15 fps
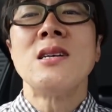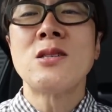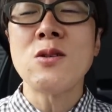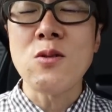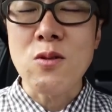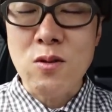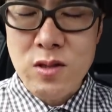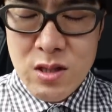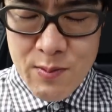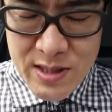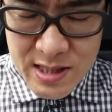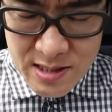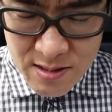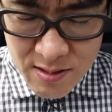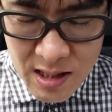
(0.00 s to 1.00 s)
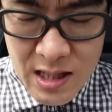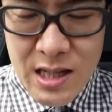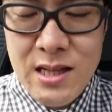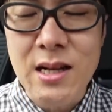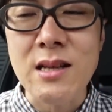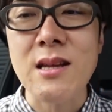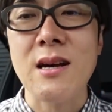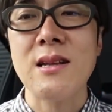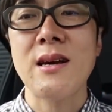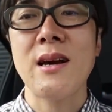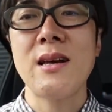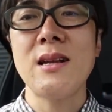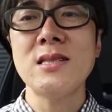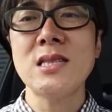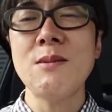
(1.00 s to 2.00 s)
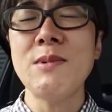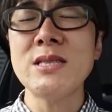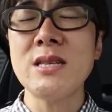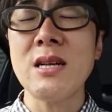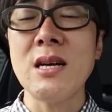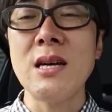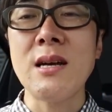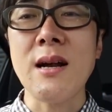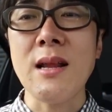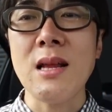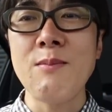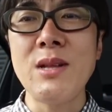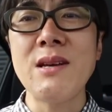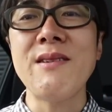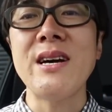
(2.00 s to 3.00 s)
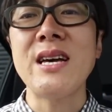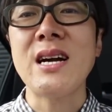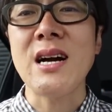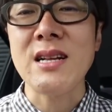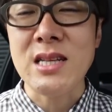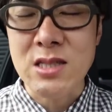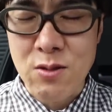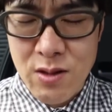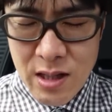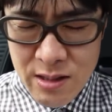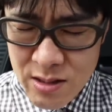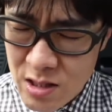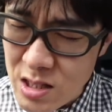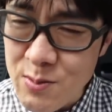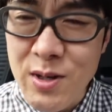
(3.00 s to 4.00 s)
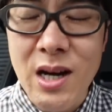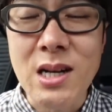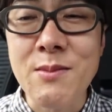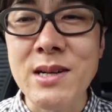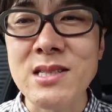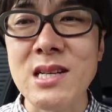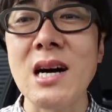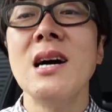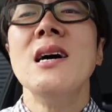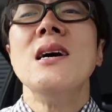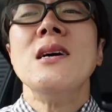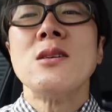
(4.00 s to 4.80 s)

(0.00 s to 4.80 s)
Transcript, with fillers: 超おすすめですので気になった方がいらっしゃいましたら行かれてみてはいかがでしょうかっていうのもありますが、